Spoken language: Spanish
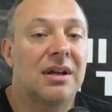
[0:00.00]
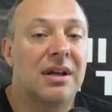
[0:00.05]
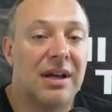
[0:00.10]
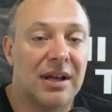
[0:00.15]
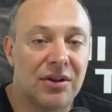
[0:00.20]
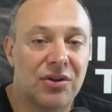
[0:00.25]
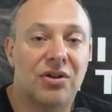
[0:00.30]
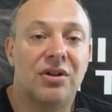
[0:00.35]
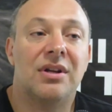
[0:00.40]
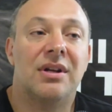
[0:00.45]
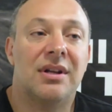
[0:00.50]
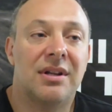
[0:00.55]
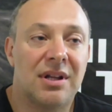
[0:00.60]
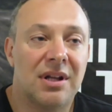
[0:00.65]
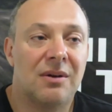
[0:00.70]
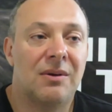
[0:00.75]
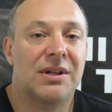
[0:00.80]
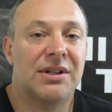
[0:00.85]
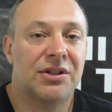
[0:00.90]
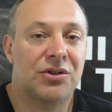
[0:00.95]
este,
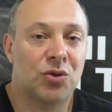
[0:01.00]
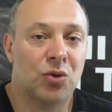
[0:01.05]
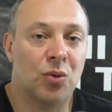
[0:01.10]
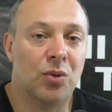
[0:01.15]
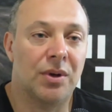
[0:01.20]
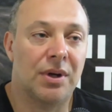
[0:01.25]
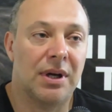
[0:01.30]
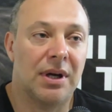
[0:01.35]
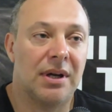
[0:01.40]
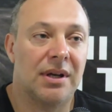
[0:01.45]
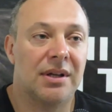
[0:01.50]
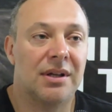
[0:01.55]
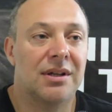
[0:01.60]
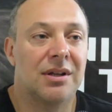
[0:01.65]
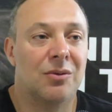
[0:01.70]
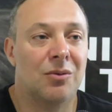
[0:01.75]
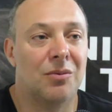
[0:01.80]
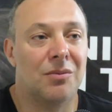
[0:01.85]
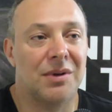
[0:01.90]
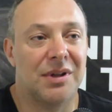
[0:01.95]
este, debate surja en
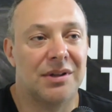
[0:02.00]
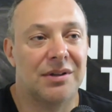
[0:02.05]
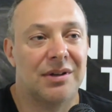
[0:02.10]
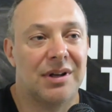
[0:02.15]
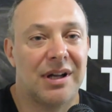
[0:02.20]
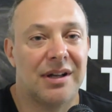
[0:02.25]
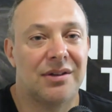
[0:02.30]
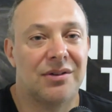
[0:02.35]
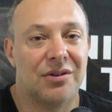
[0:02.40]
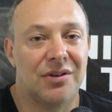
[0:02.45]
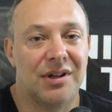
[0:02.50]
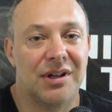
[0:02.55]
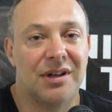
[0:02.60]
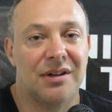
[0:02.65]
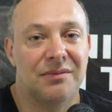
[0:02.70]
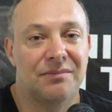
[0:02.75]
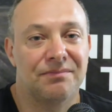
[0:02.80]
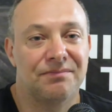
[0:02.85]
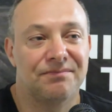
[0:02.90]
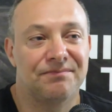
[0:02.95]
este momento de la historia.